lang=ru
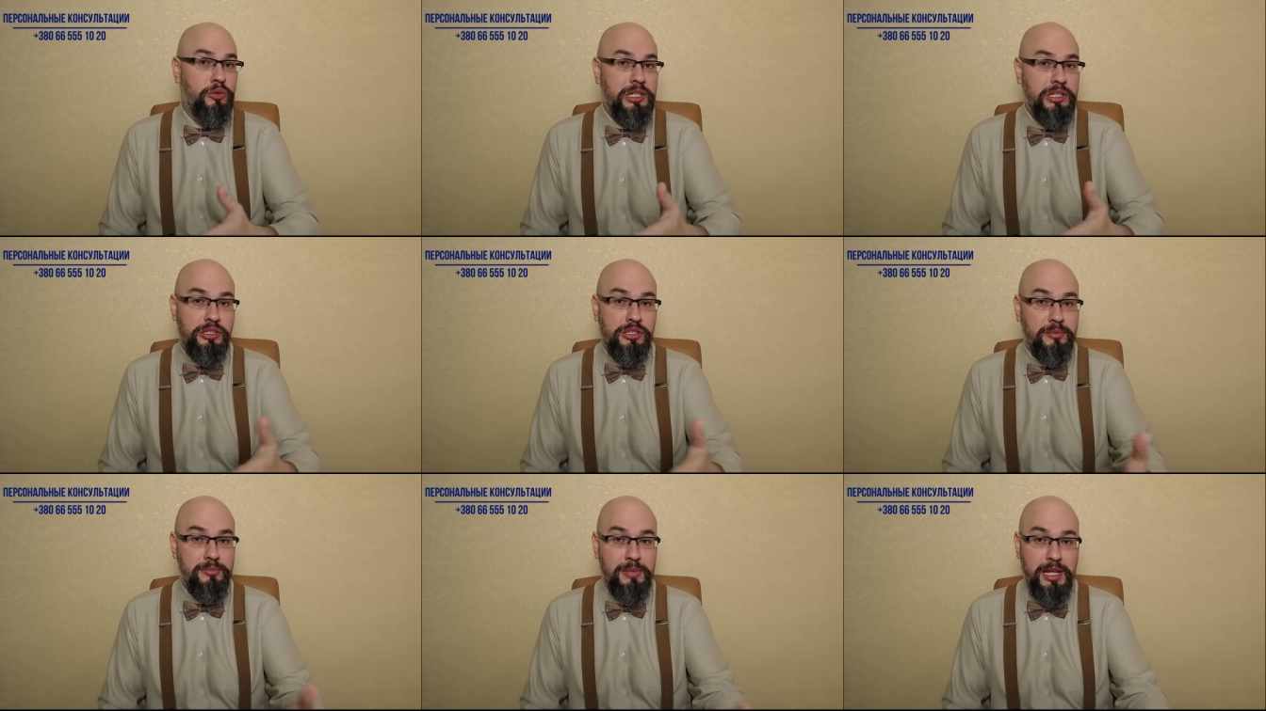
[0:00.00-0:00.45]

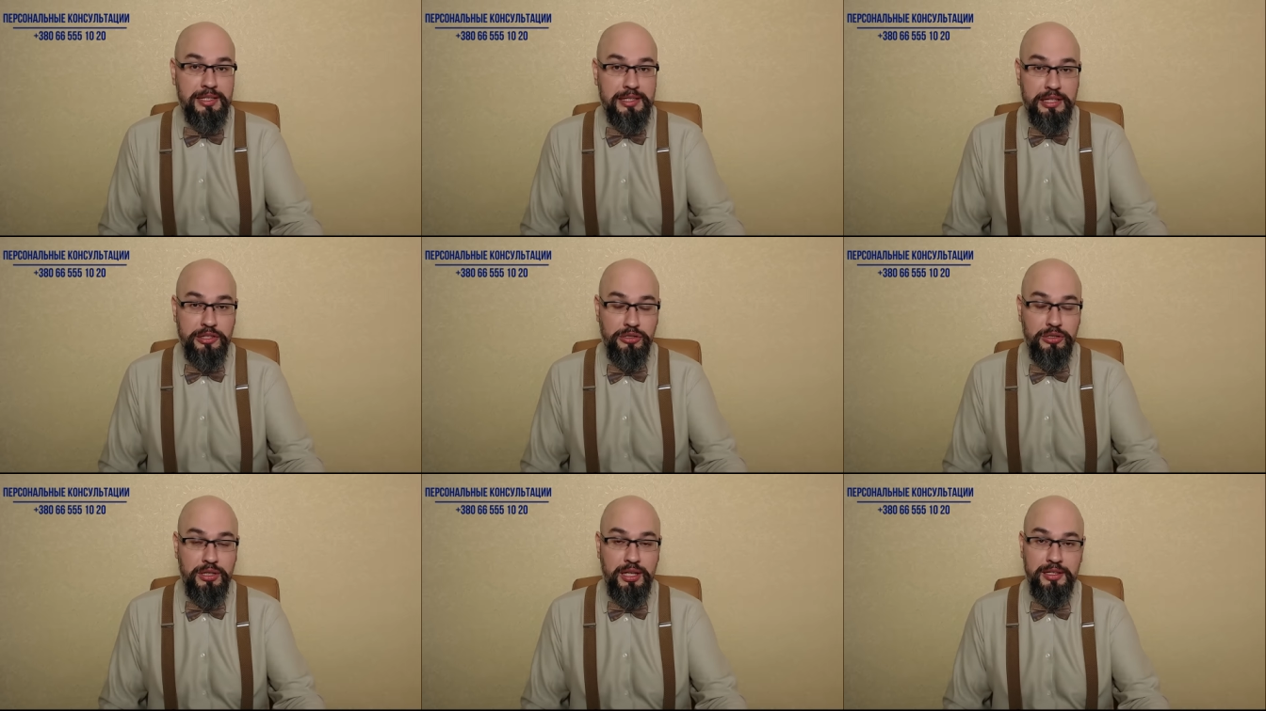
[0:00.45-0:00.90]

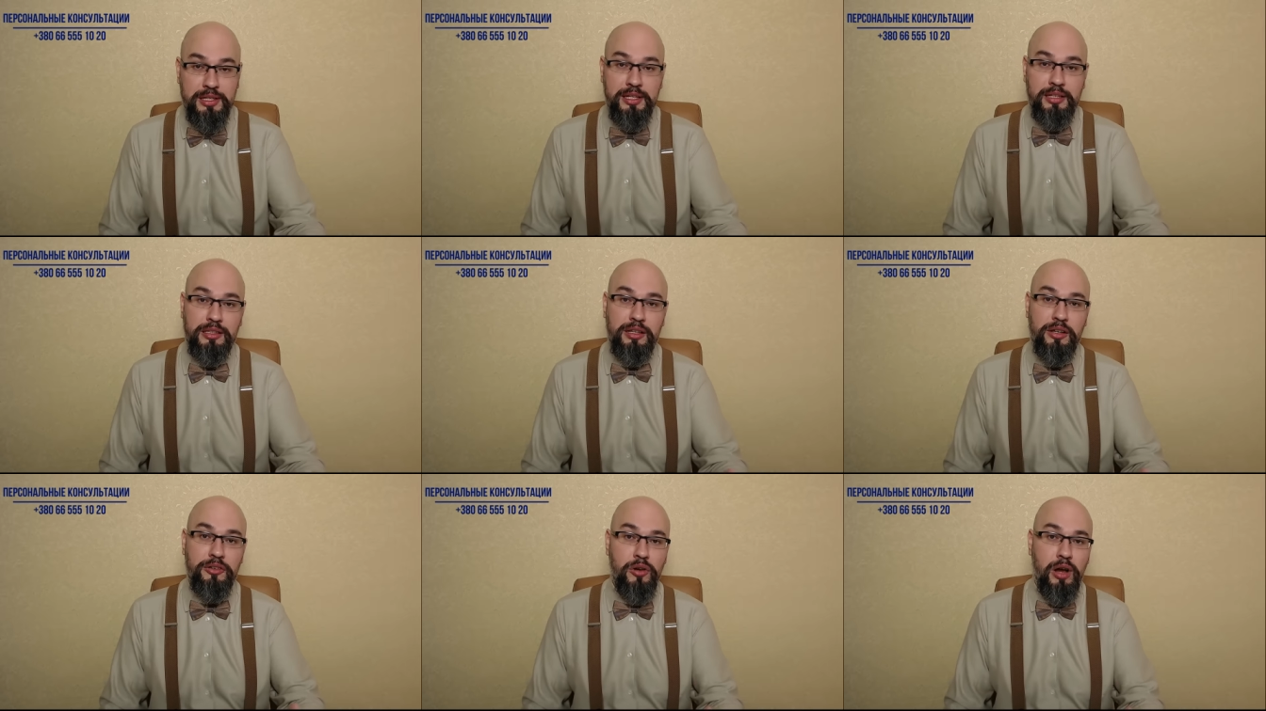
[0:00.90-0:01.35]
ежемесячно
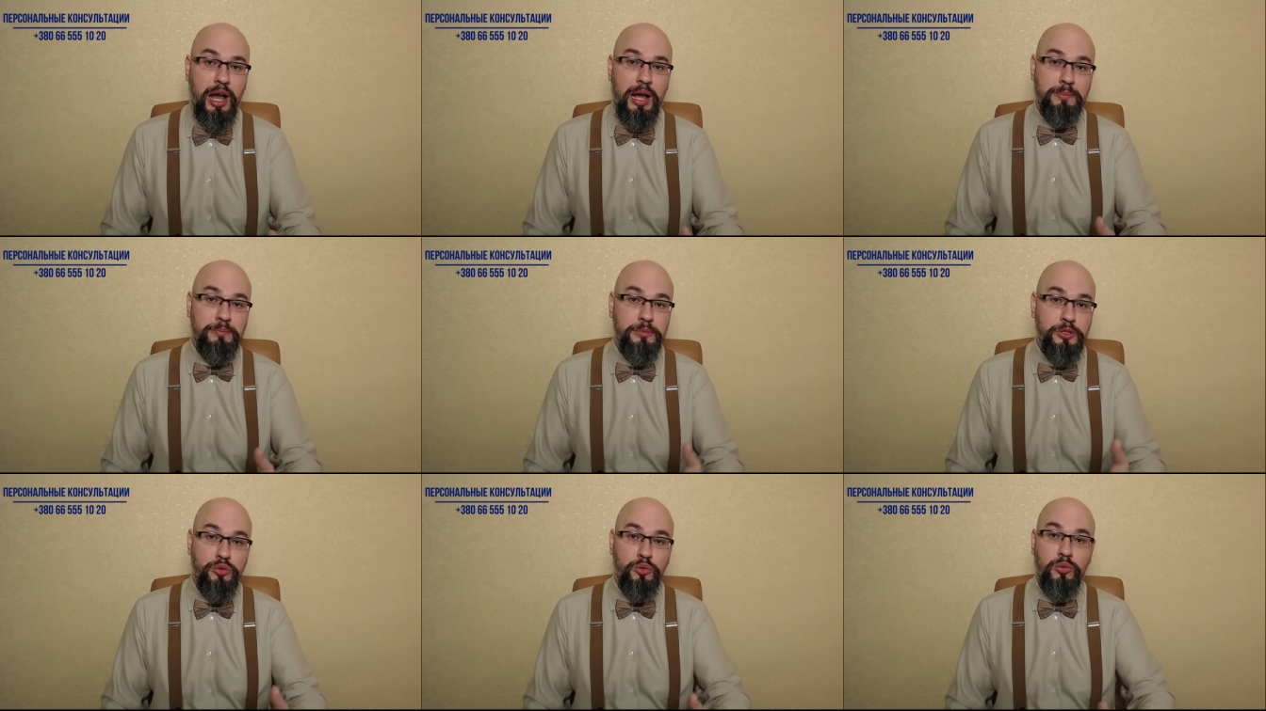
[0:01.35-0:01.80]
делаю
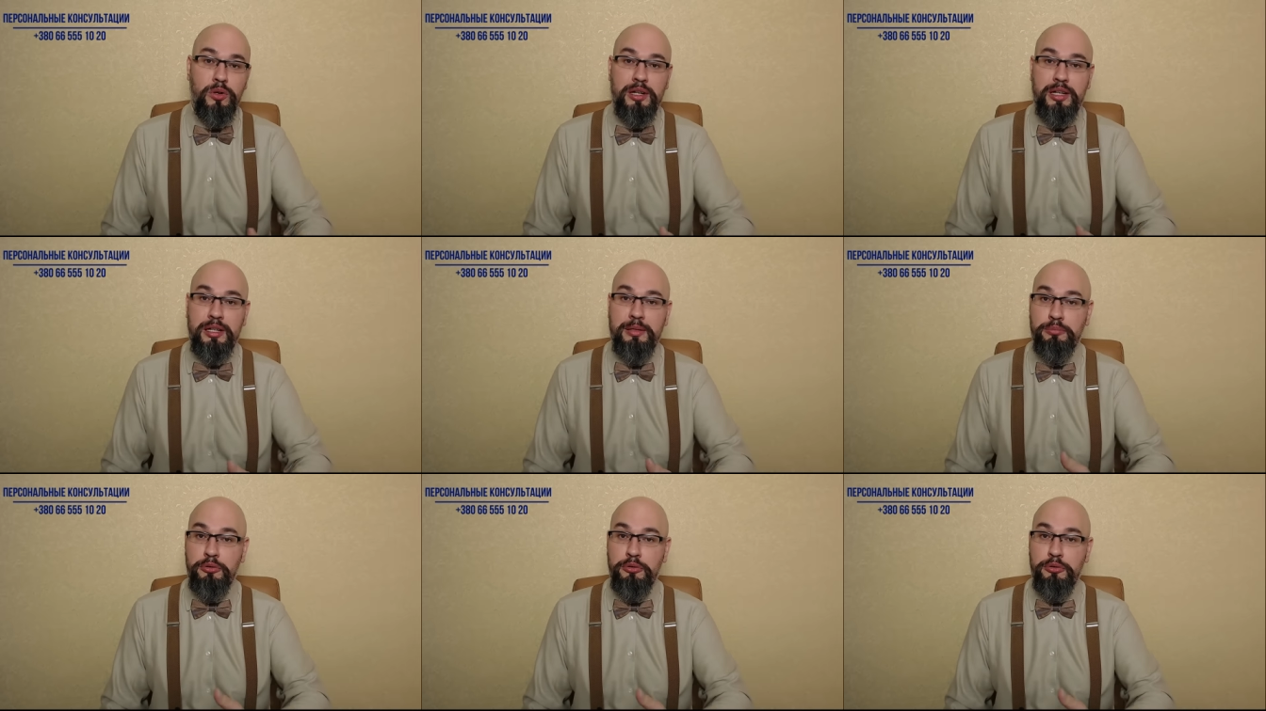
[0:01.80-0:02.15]
обзоры